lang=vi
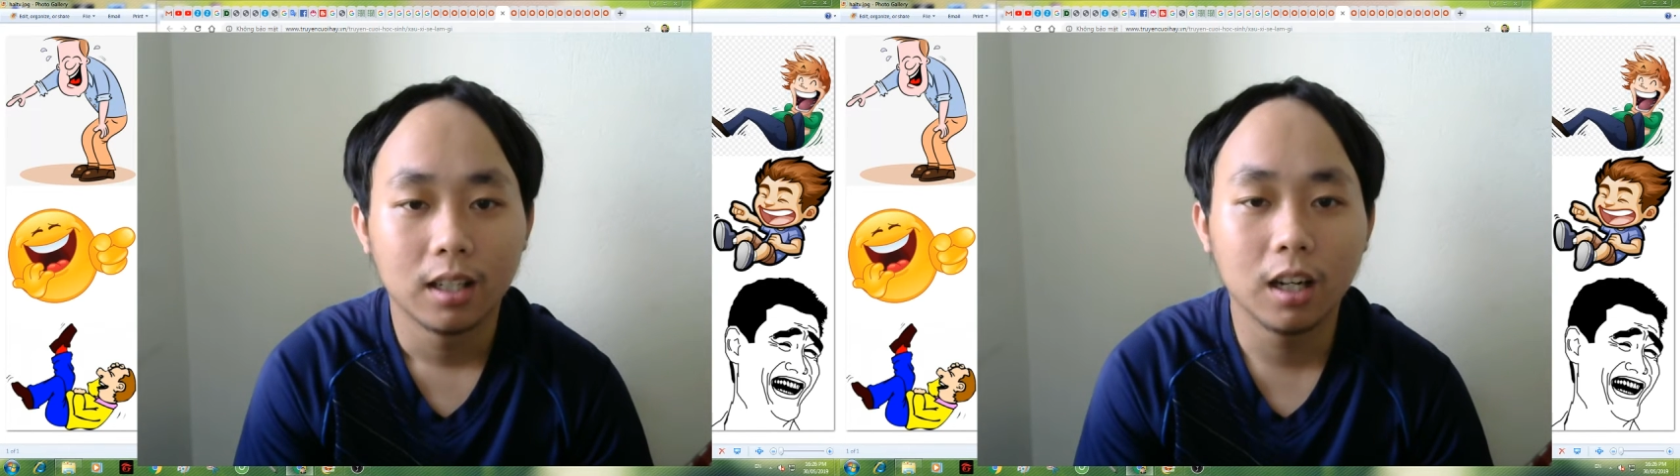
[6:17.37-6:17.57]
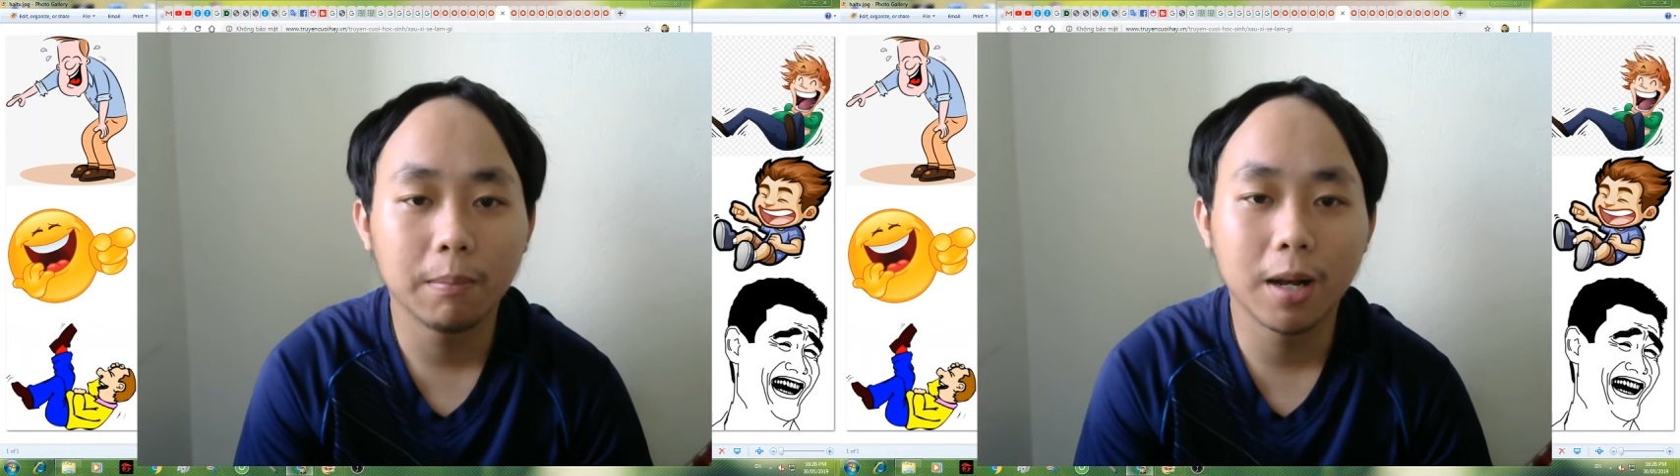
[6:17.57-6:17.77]

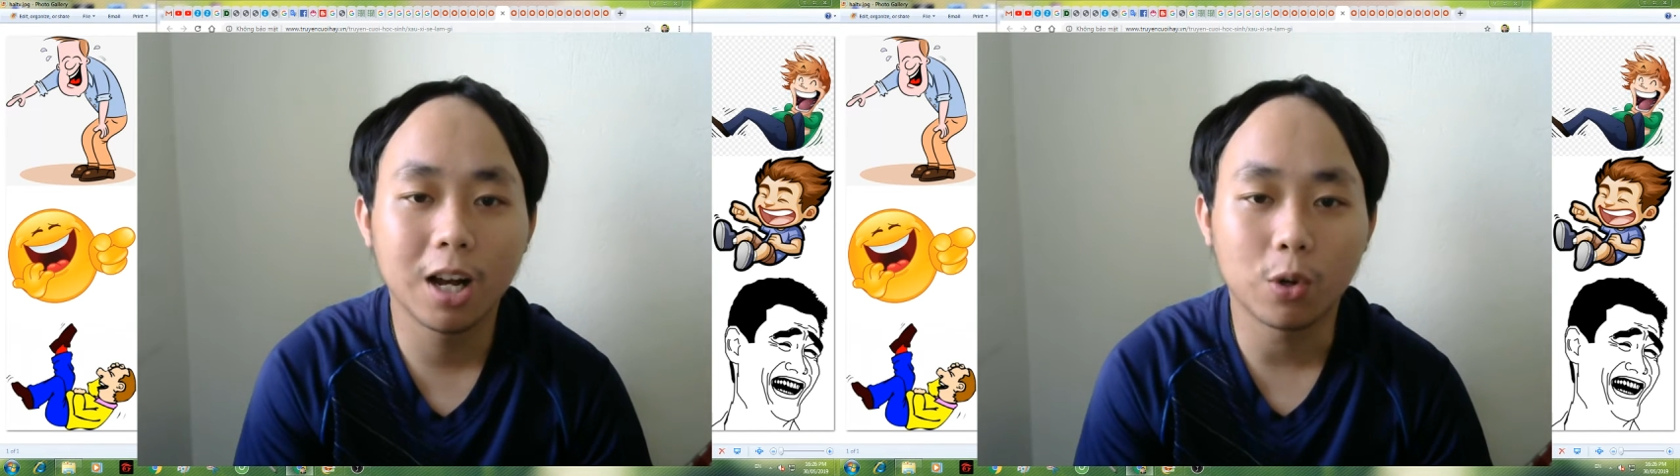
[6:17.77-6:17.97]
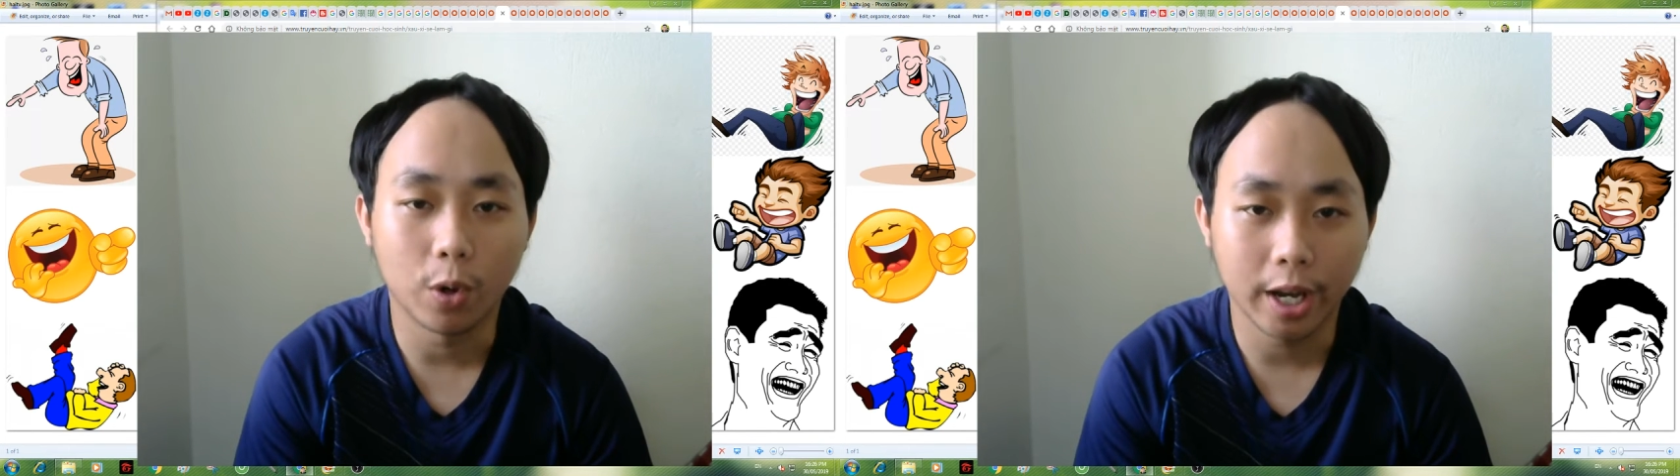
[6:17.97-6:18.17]
Ước
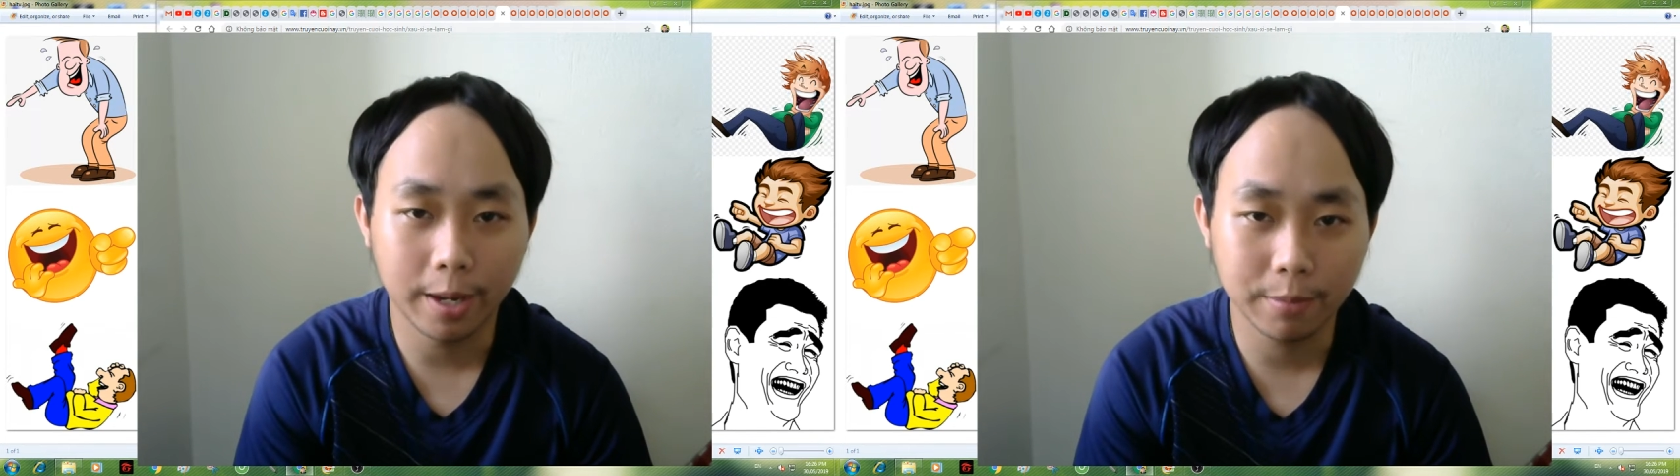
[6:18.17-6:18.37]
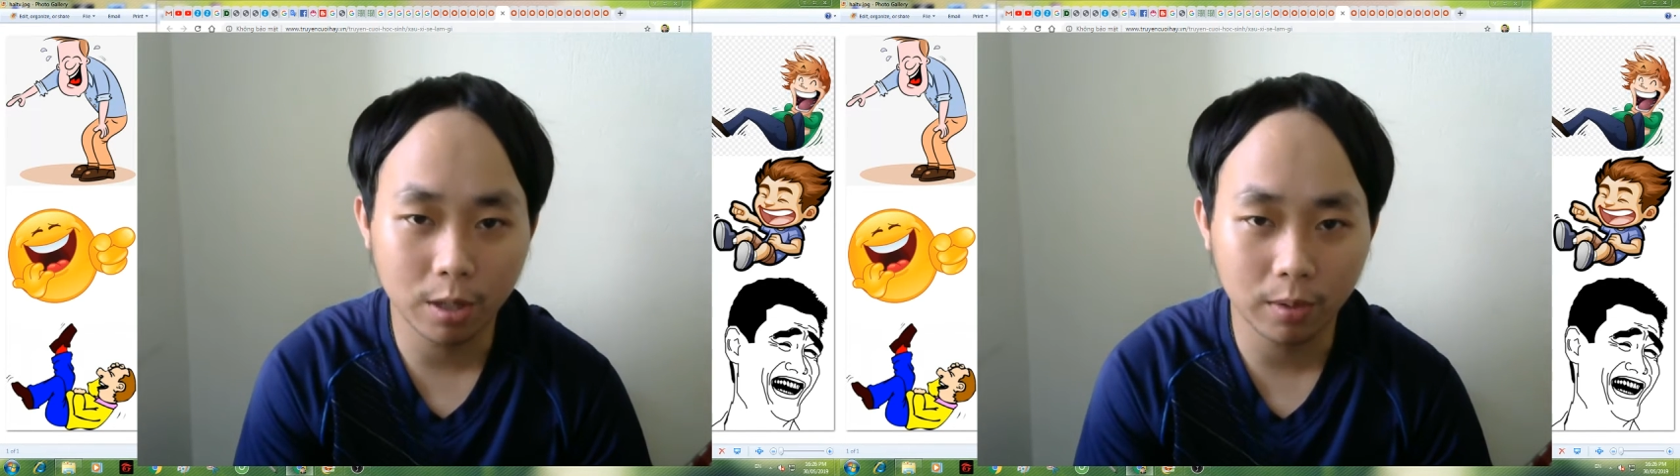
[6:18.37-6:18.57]
mơ của
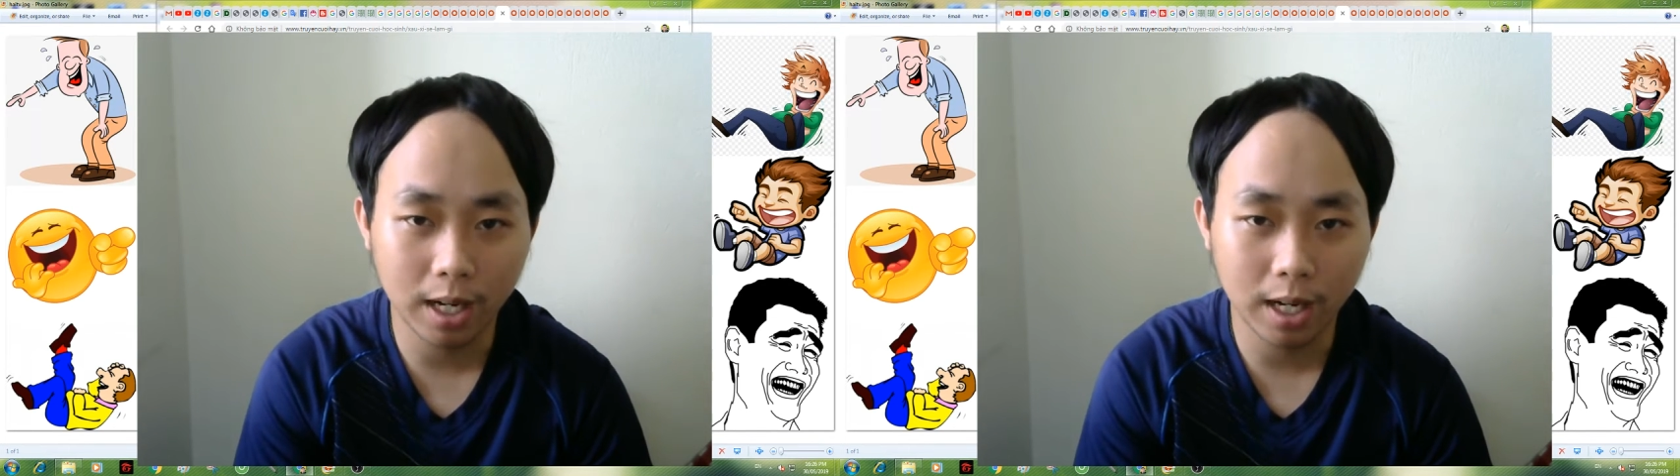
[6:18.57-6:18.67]
em sau